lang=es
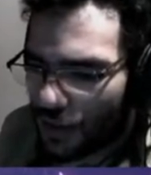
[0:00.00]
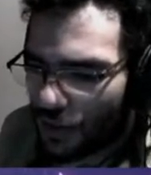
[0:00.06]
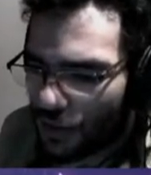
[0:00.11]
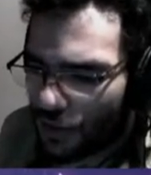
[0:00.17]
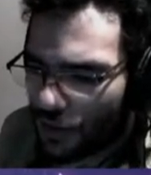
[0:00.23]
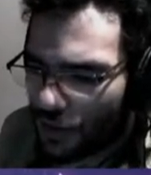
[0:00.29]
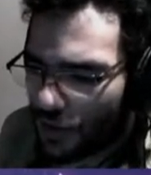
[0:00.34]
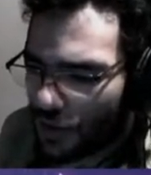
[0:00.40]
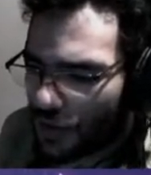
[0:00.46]

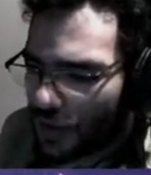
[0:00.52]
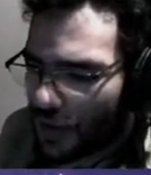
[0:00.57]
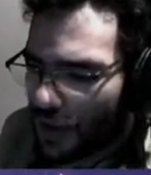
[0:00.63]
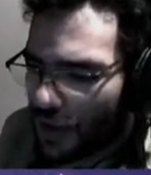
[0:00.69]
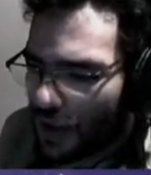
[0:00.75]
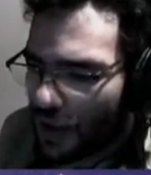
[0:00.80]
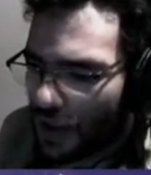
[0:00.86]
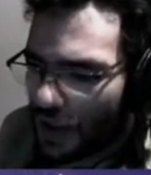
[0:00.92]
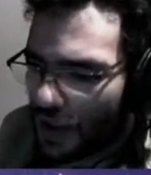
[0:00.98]
monstruos.
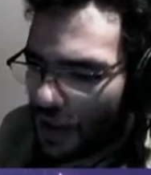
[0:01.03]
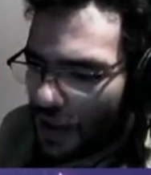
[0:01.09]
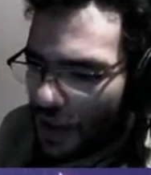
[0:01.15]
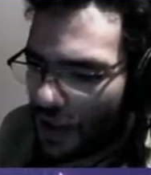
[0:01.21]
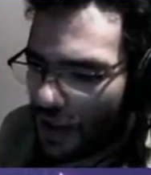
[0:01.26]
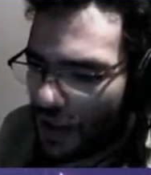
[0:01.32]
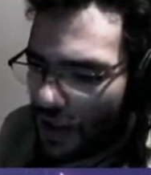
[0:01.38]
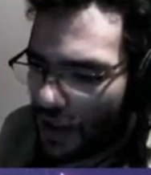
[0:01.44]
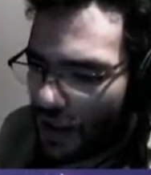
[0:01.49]

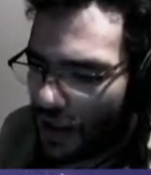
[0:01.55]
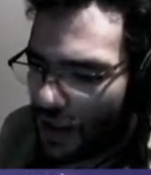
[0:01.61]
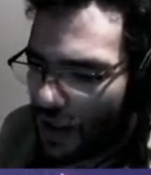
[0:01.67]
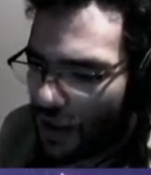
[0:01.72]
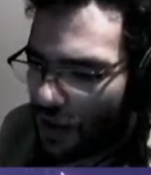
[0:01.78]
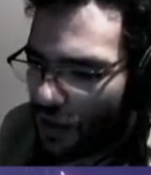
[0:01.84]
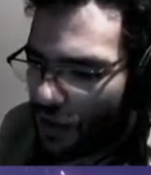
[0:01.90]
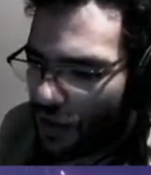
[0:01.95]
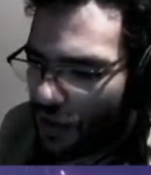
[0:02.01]
Eh,
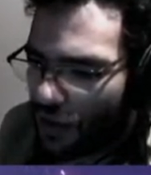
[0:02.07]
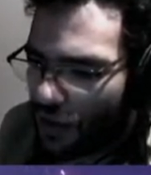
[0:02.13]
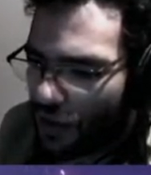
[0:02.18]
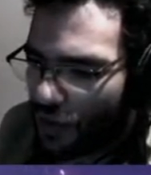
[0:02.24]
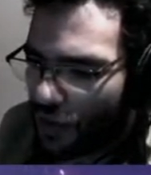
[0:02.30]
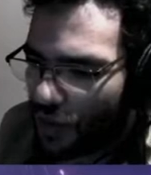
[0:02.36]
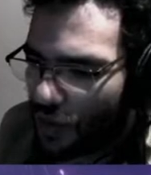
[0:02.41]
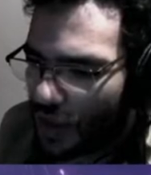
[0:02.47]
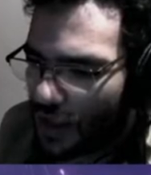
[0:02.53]
hay unos
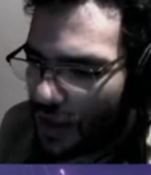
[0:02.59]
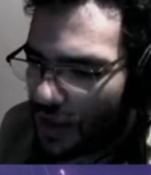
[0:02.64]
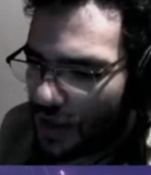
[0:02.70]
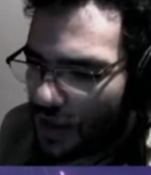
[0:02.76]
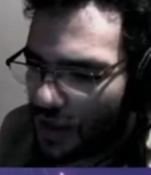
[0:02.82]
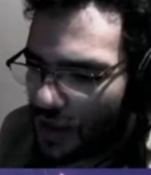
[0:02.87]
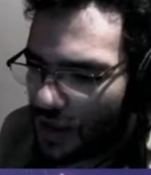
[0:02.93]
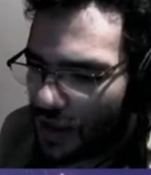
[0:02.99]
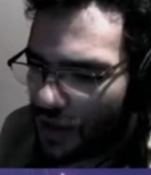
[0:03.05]

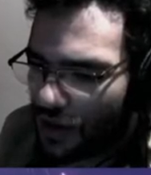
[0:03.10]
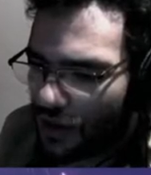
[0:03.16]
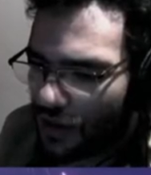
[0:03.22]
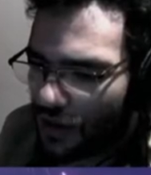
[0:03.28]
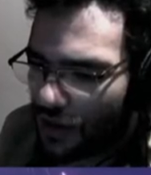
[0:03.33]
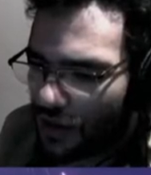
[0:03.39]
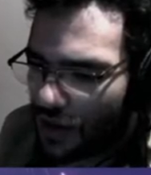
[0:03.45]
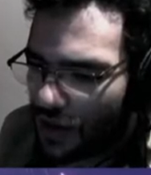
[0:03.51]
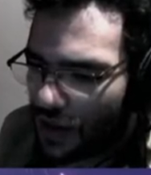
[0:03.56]
lugares,
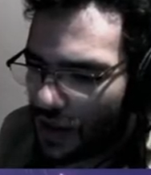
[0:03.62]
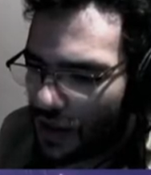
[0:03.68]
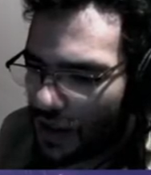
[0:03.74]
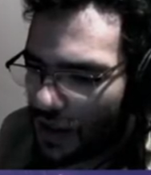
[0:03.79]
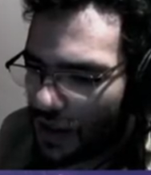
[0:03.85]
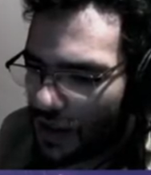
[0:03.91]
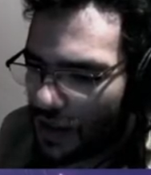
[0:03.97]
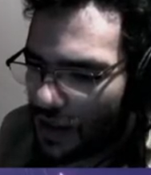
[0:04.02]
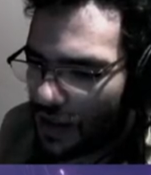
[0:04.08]
estos, que está
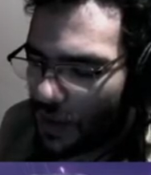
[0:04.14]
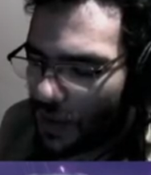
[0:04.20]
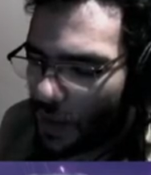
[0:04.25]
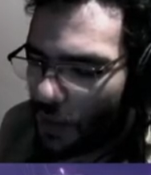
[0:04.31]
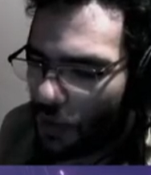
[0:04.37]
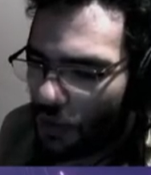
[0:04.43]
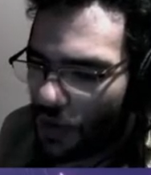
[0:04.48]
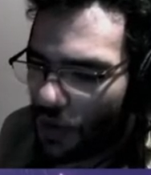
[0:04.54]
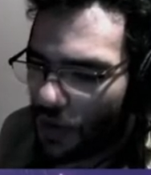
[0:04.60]
aquí, que se
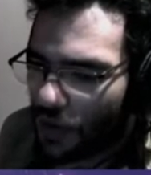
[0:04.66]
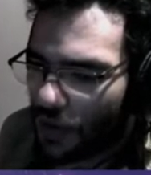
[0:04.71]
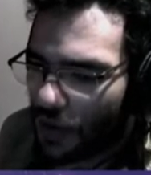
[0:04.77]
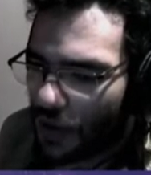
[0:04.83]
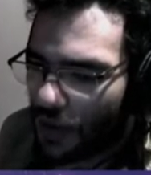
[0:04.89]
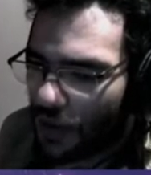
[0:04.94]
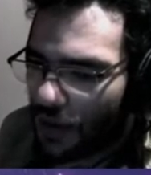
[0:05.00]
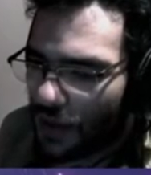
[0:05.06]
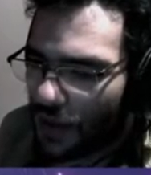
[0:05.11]
van moviendo
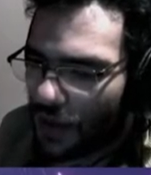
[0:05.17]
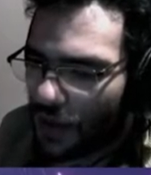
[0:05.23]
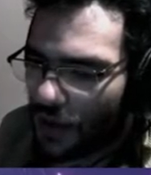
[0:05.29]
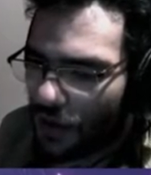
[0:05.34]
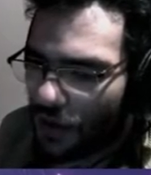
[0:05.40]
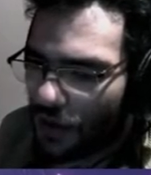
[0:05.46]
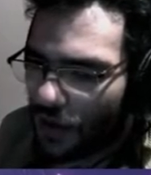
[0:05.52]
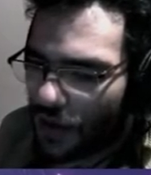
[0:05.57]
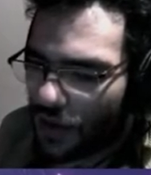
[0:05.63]
cada vez que
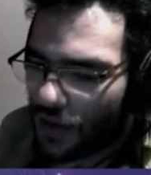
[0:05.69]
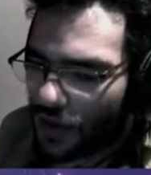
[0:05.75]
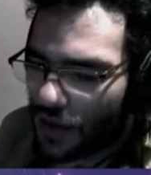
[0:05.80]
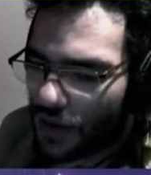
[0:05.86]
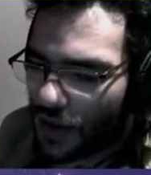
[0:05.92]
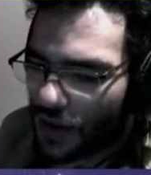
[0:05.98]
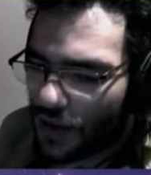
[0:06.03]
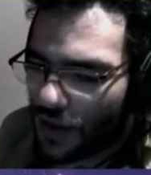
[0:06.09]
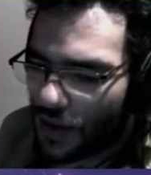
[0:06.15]
lo
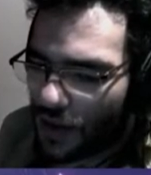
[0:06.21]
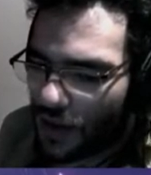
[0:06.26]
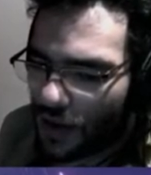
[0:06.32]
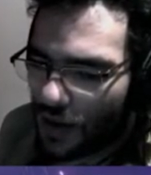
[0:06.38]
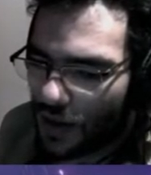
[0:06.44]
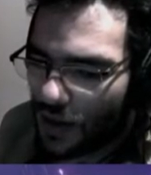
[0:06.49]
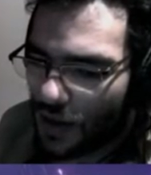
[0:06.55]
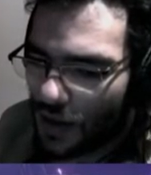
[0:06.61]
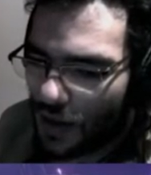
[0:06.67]
derrotas,
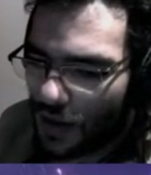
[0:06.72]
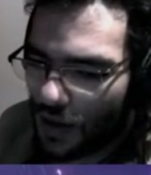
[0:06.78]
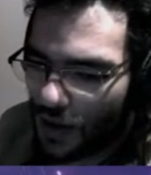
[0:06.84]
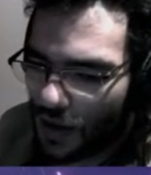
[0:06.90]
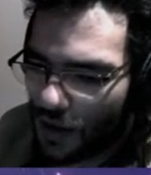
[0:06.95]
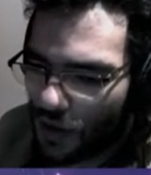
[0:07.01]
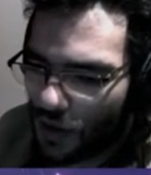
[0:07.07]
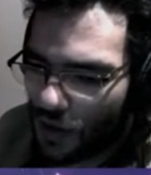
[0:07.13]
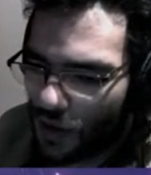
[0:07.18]
que
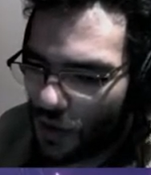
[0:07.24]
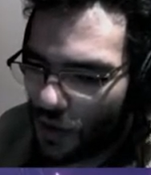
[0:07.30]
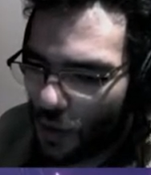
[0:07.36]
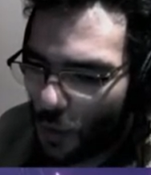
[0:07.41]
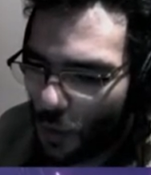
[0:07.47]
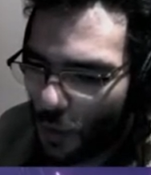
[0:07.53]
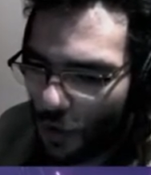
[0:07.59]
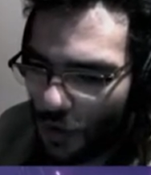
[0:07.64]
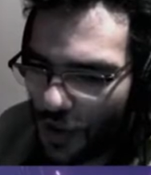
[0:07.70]
son
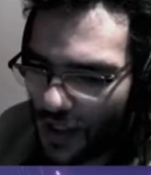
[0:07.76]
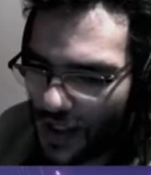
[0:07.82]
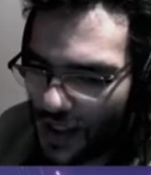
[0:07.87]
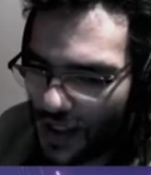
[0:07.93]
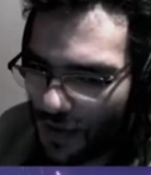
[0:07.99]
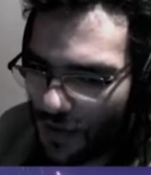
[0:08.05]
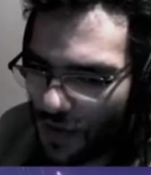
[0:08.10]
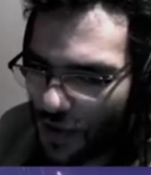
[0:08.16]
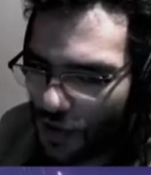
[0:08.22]
como
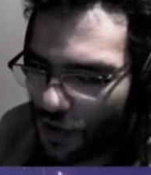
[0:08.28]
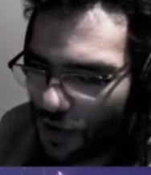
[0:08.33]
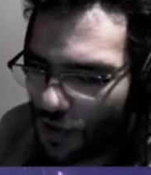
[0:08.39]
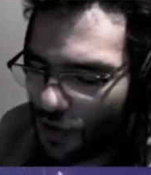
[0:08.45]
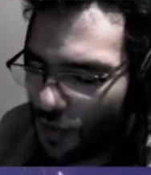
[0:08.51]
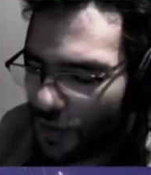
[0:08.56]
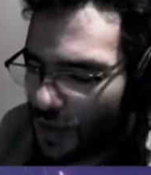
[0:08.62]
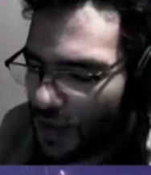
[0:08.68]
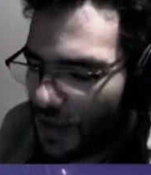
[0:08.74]

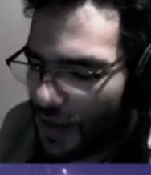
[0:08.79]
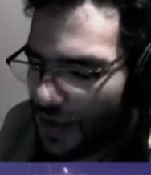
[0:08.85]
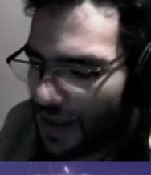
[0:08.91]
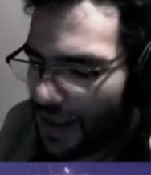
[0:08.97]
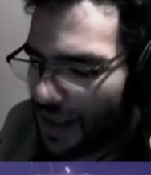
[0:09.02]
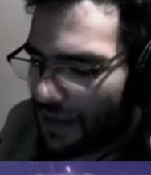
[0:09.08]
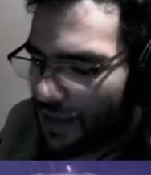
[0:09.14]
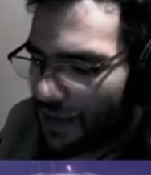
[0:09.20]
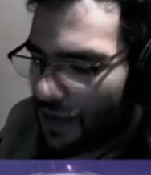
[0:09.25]
desafíos o mini
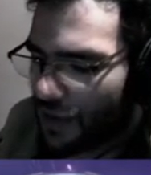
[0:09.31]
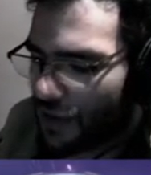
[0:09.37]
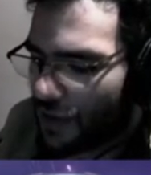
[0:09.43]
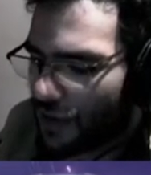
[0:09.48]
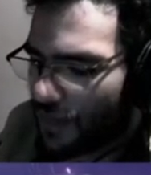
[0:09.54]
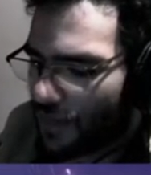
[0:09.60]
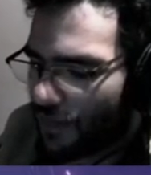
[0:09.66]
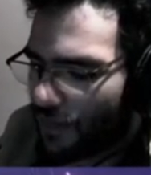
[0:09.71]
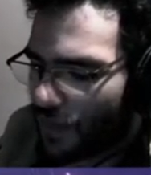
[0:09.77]

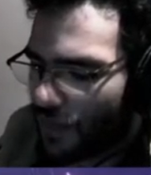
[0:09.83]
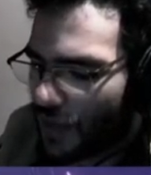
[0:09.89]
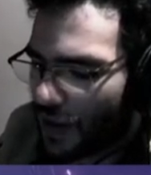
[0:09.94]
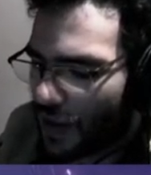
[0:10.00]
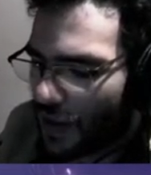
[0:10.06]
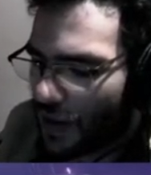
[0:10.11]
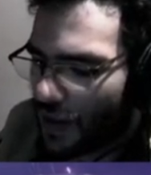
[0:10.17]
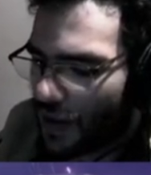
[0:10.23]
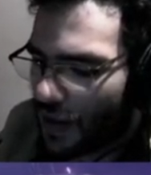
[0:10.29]
desafíos.
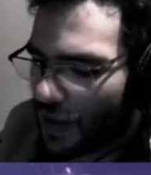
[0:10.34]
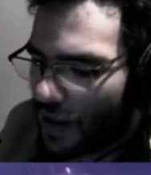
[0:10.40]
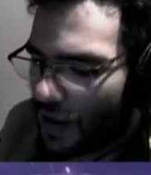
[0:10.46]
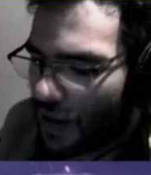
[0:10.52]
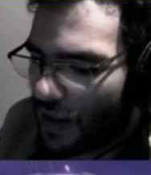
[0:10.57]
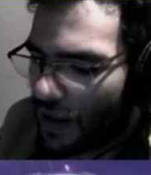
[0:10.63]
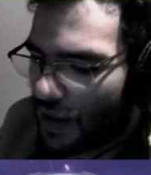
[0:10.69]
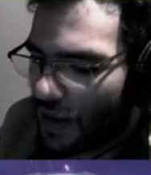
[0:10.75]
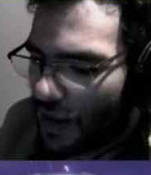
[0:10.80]

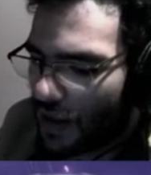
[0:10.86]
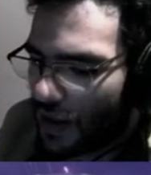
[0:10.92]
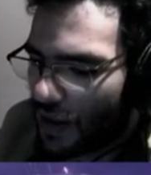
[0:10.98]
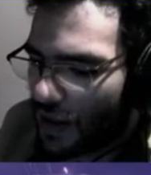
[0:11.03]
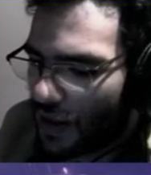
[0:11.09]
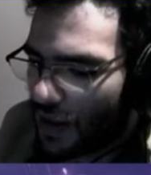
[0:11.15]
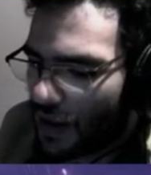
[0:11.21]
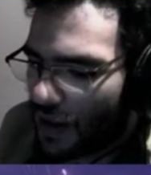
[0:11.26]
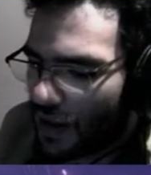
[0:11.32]

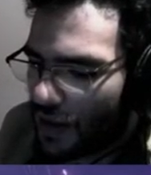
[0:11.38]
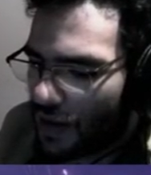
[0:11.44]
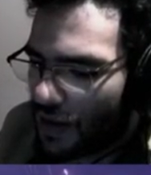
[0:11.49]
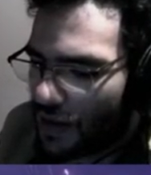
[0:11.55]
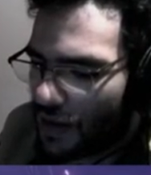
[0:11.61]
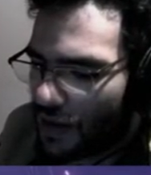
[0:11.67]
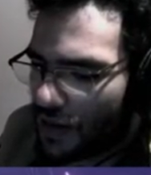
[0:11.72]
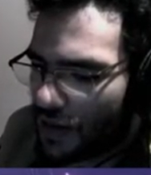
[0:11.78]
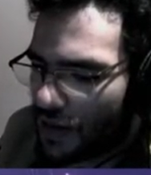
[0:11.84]

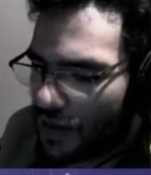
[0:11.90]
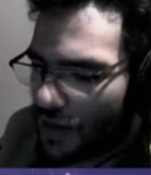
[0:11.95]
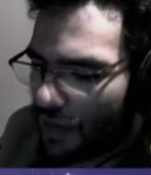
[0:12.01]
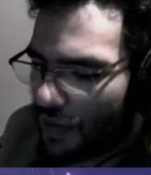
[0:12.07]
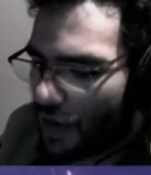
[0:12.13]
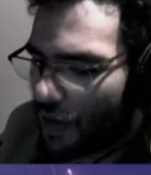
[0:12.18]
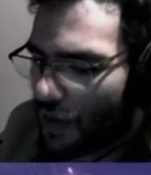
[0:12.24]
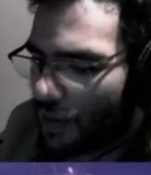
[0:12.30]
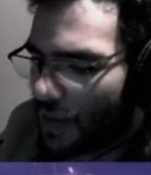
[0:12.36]
Eh, se
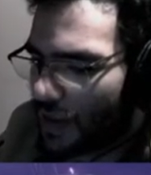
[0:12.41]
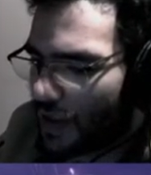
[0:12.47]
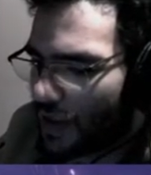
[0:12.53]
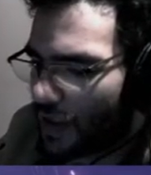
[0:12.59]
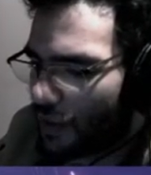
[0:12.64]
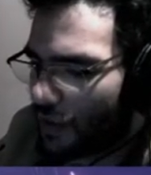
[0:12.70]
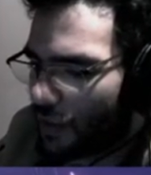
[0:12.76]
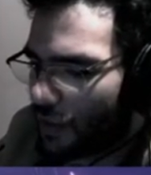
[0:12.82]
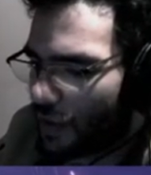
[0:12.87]
van
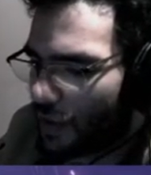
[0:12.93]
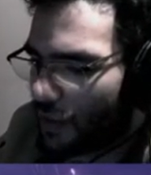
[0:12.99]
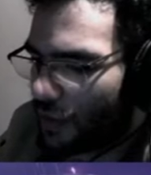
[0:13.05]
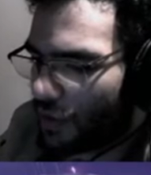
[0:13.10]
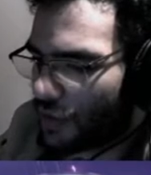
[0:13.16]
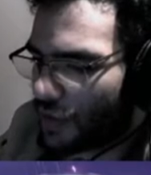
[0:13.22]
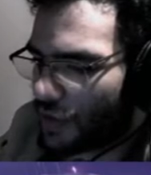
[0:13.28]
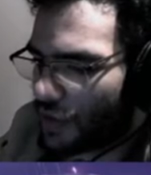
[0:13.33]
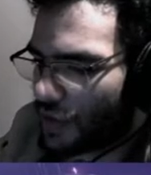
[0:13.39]
completando por el
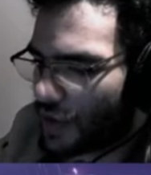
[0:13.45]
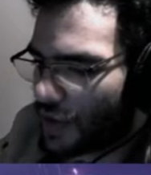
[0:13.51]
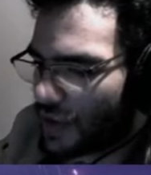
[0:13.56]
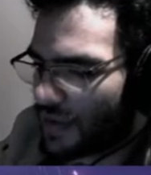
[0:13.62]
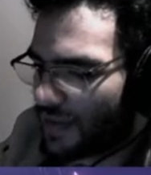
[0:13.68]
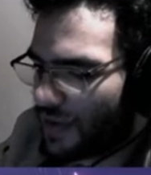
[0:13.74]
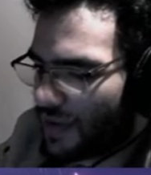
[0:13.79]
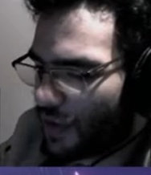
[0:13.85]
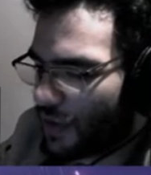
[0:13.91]
mundo, son
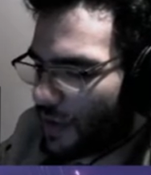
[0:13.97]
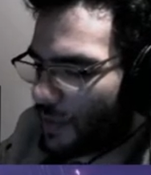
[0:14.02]
desafíos de